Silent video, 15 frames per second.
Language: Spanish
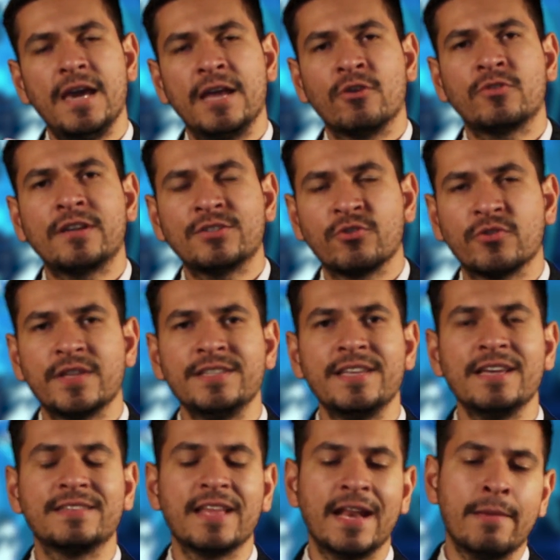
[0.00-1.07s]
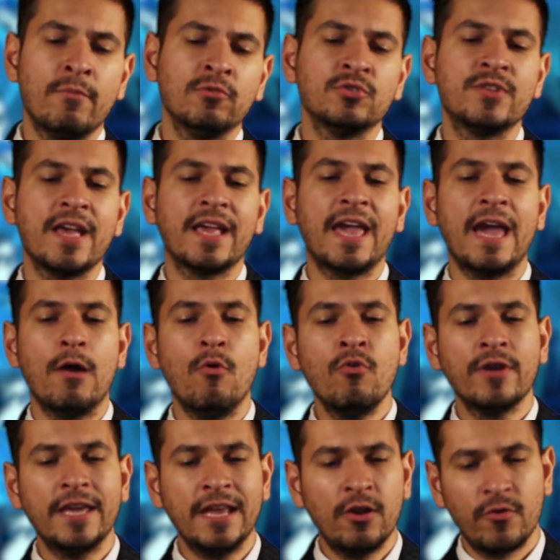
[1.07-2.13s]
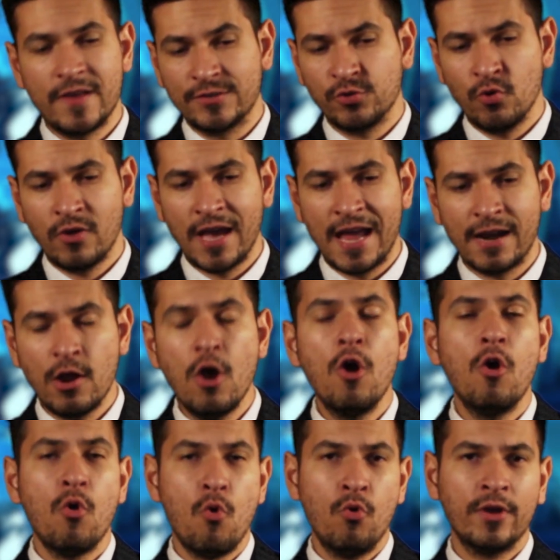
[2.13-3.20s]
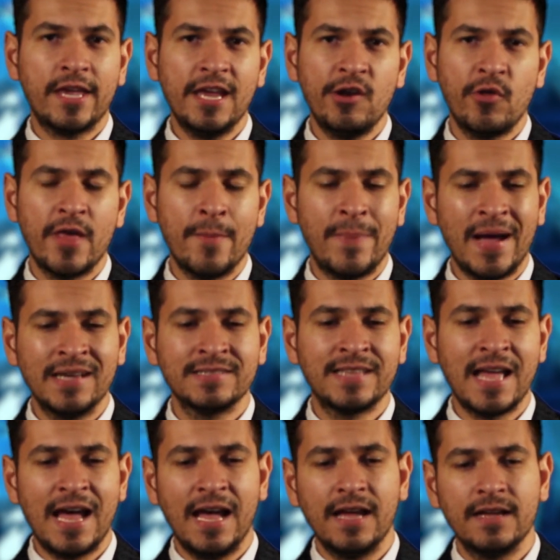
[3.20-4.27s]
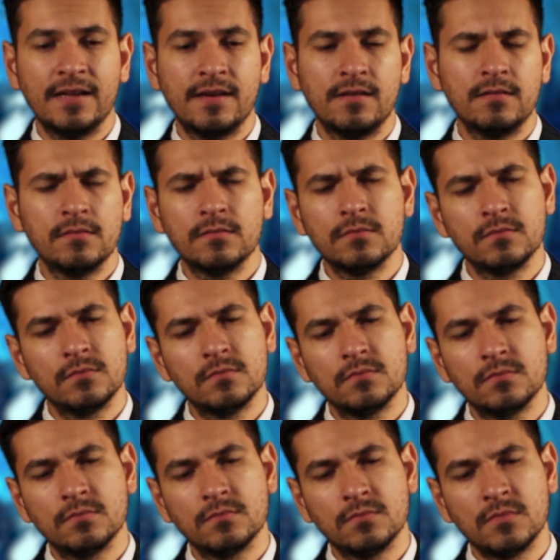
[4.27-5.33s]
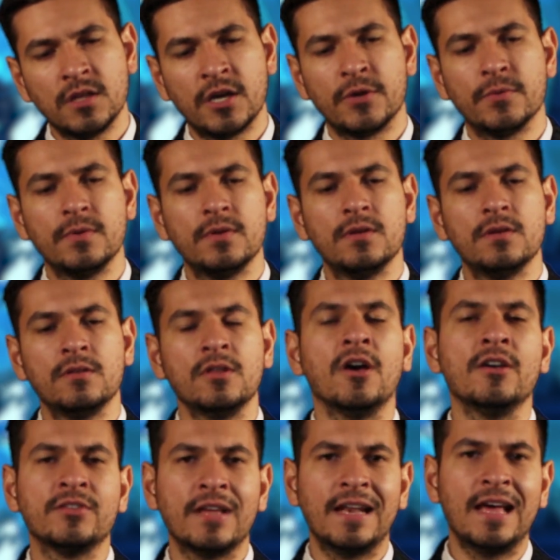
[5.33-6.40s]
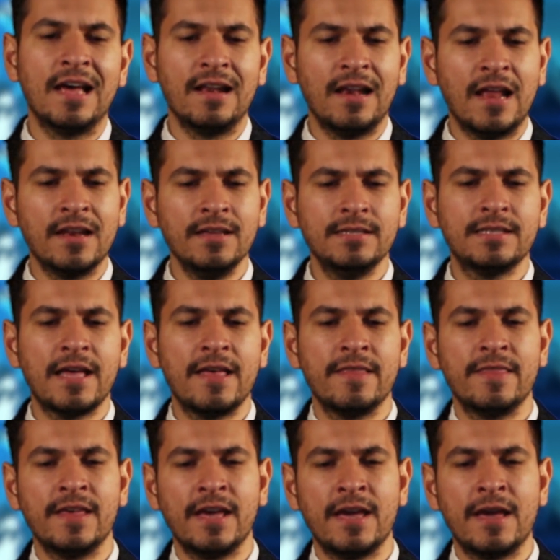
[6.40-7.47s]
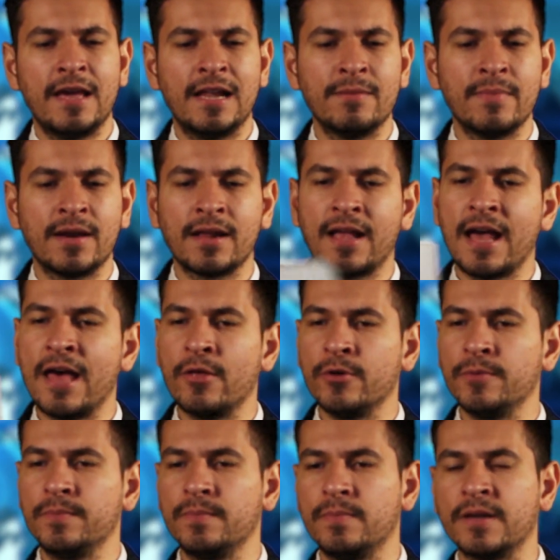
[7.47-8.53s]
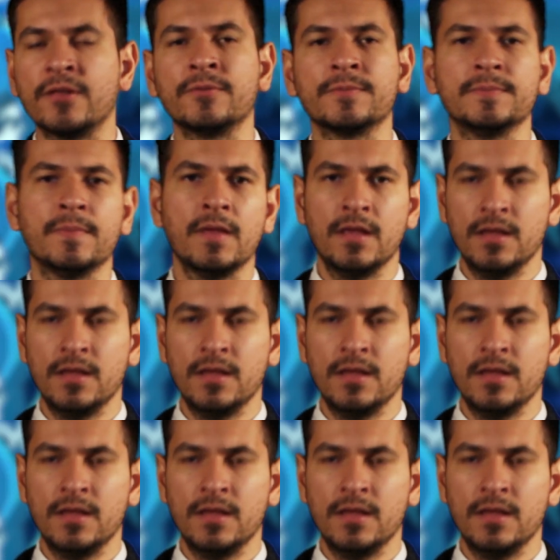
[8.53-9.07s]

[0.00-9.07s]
En otras noticias tenemos de que un kilo de azúcar, un kilo de pasta... No, no, esta es la, lista del mercado, perdón.